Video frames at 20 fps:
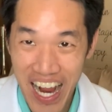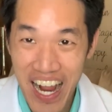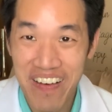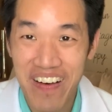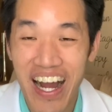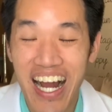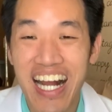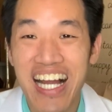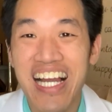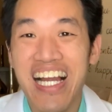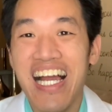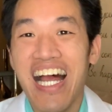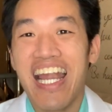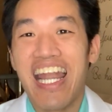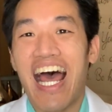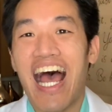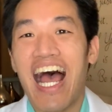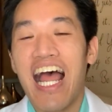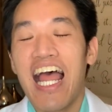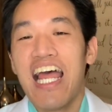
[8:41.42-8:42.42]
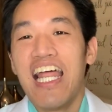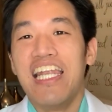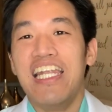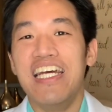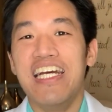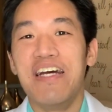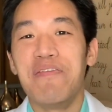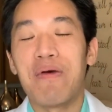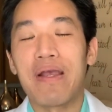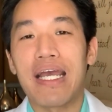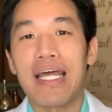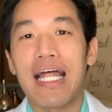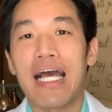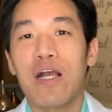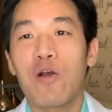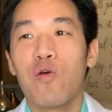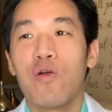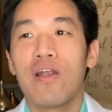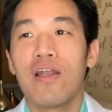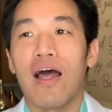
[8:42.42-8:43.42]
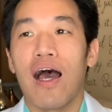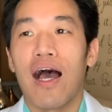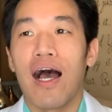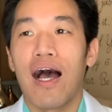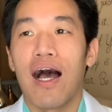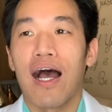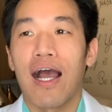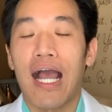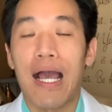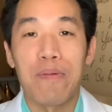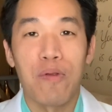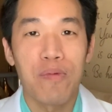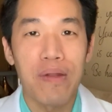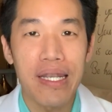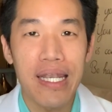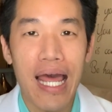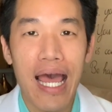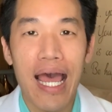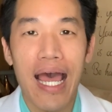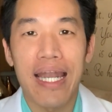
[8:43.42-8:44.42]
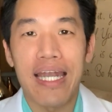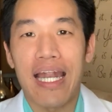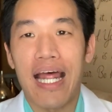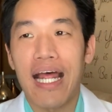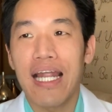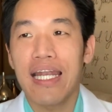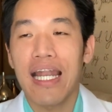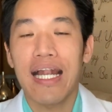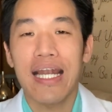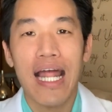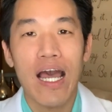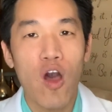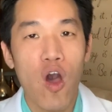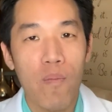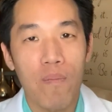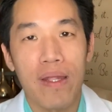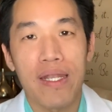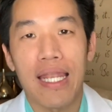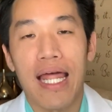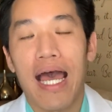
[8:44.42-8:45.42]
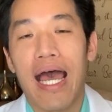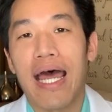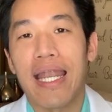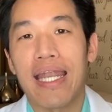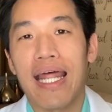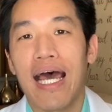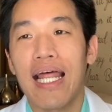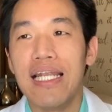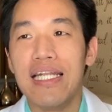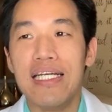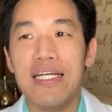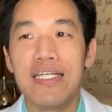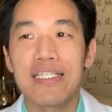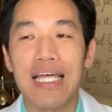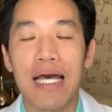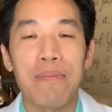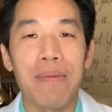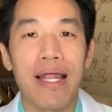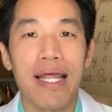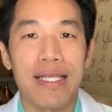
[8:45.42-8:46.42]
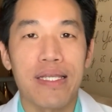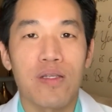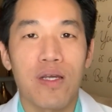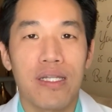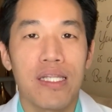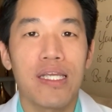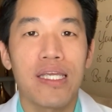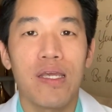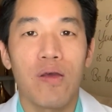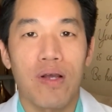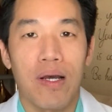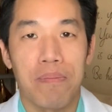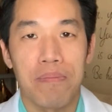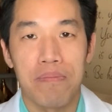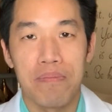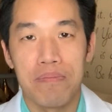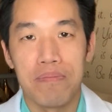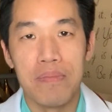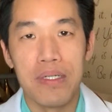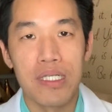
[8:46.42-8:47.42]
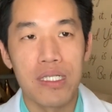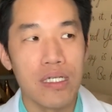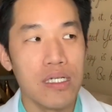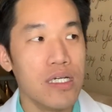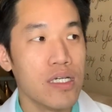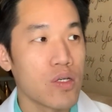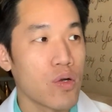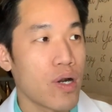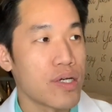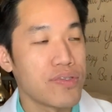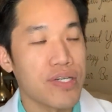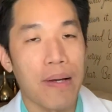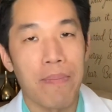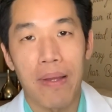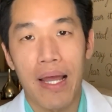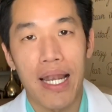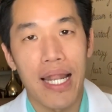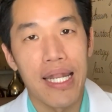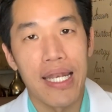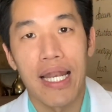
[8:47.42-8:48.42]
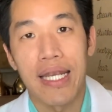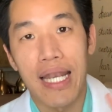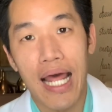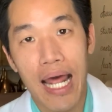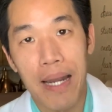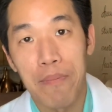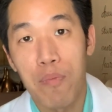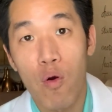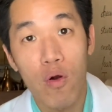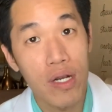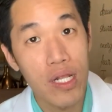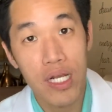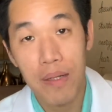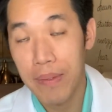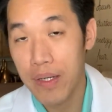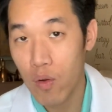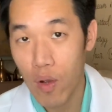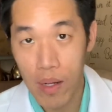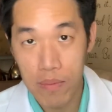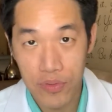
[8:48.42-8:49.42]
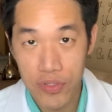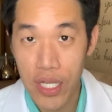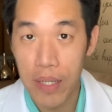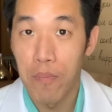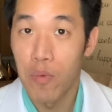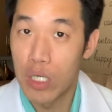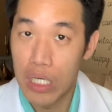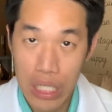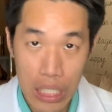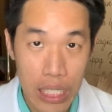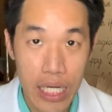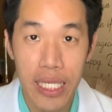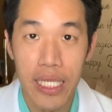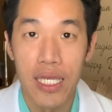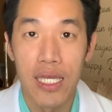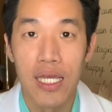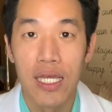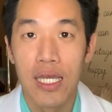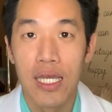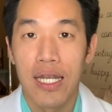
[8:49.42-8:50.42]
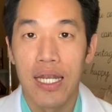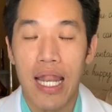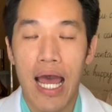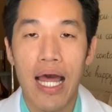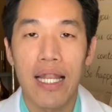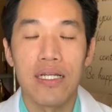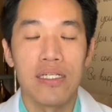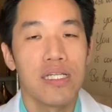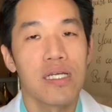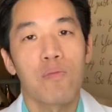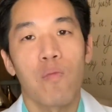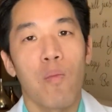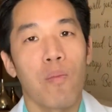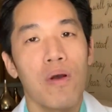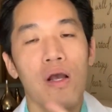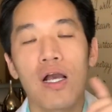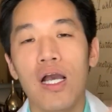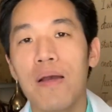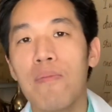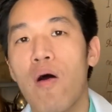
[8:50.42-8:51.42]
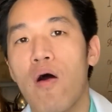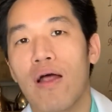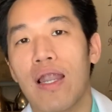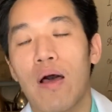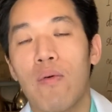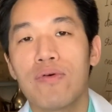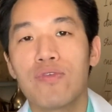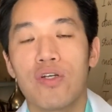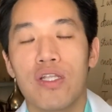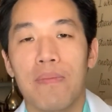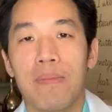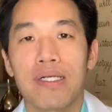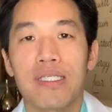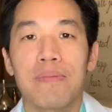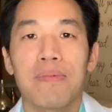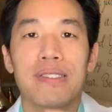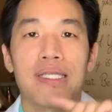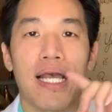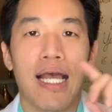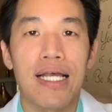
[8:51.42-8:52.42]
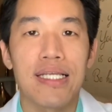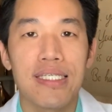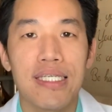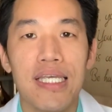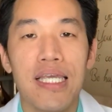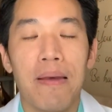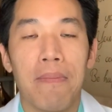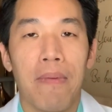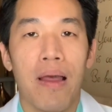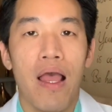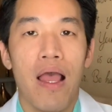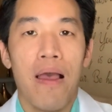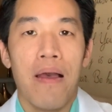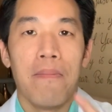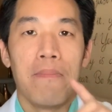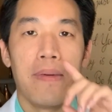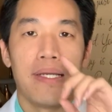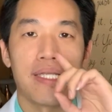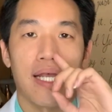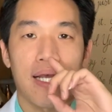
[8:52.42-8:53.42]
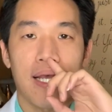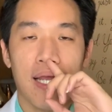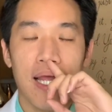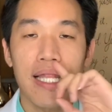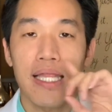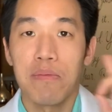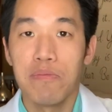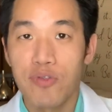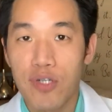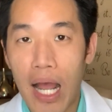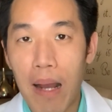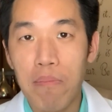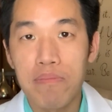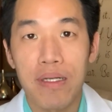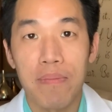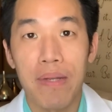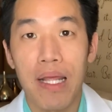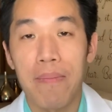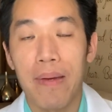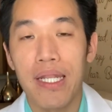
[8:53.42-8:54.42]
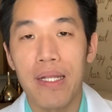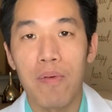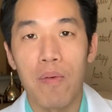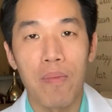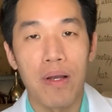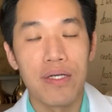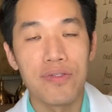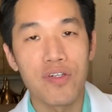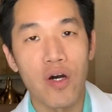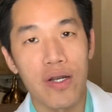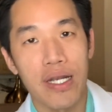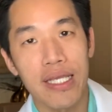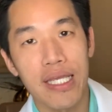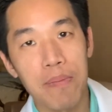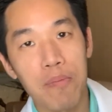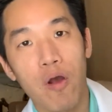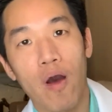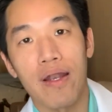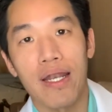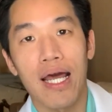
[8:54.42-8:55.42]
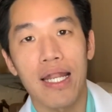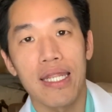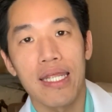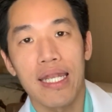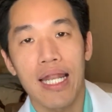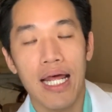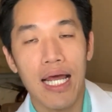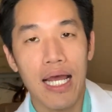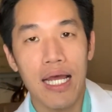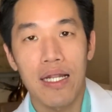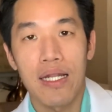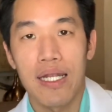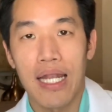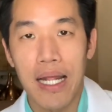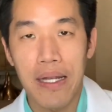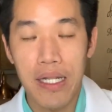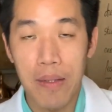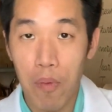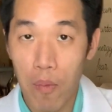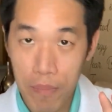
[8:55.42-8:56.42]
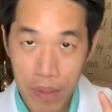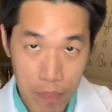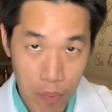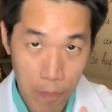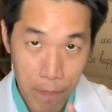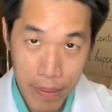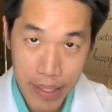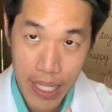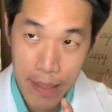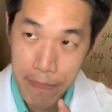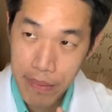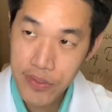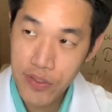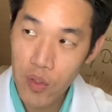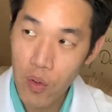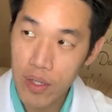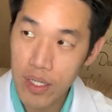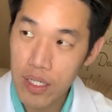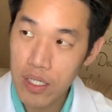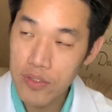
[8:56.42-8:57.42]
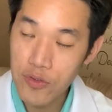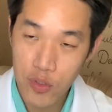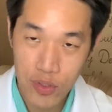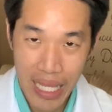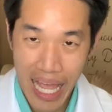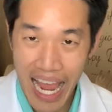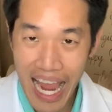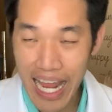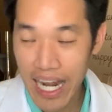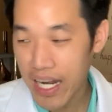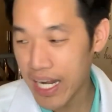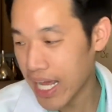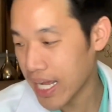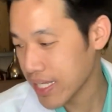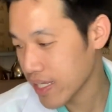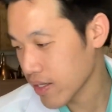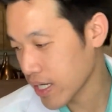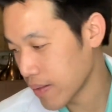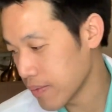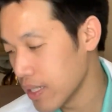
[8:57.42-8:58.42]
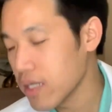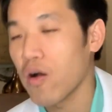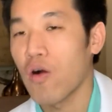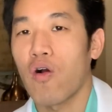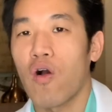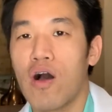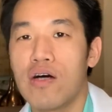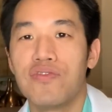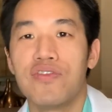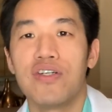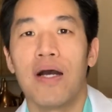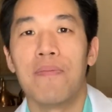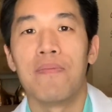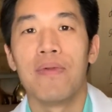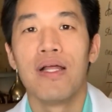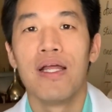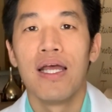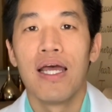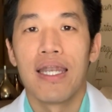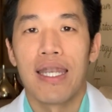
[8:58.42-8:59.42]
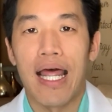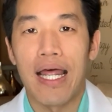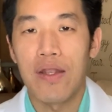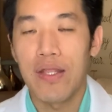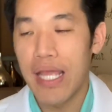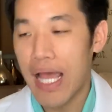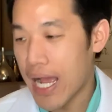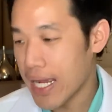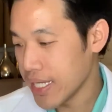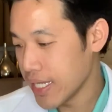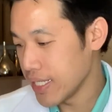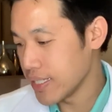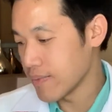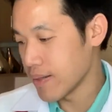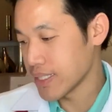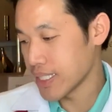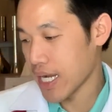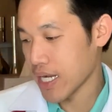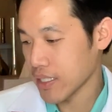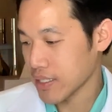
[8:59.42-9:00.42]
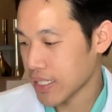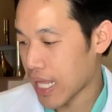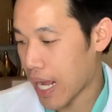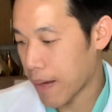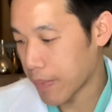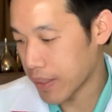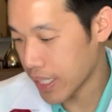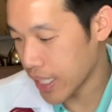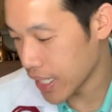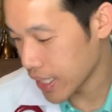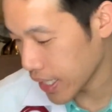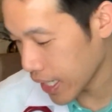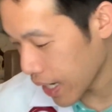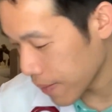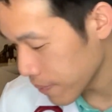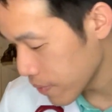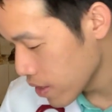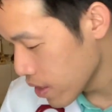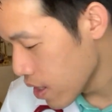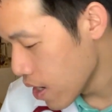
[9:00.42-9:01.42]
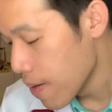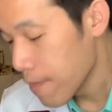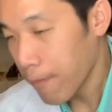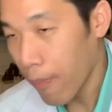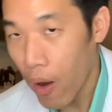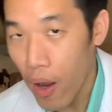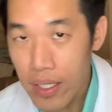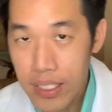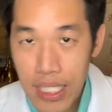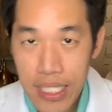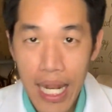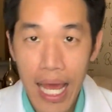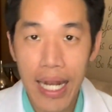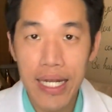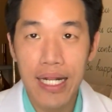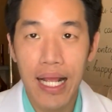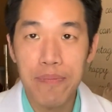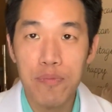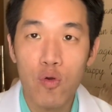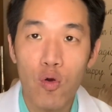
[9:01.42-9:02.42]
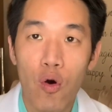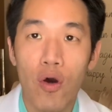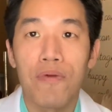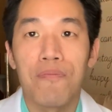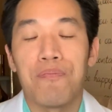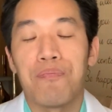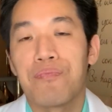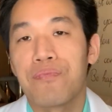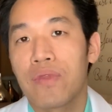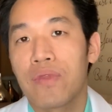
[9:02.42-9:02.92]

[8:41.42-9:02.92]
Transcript: อเปล่าวะนะหรือแม้กระทั่งคุณขับรถนานๆนะนั่งหน้าคอมนานๆนะหรือทำอะไรกิจกรรมที่เกี่ยวกับมือถือโทรศัพท์อะไรนานๆพวกนี้ก็เป็นความเสี่ยงหมดเลยนะจริงๆผมก็เคยบอกแล้วว่าส่วนใหญ่มักจะเป็นจากอาชีพเป็นจากท่าซ้ำๆจำได้ไหมที่ผมเคยสอนในคลิปก่อนหน้านี้นะเดี๋ยวผมเป็นเอพิโซดสุดท้ายแล้วนะเกี่ยวกับเรื่องของคอเสื่อมนะที่อ้างอิงมาจากต่างประเทศนะครับเพราะฉะนั้นครับทุกคน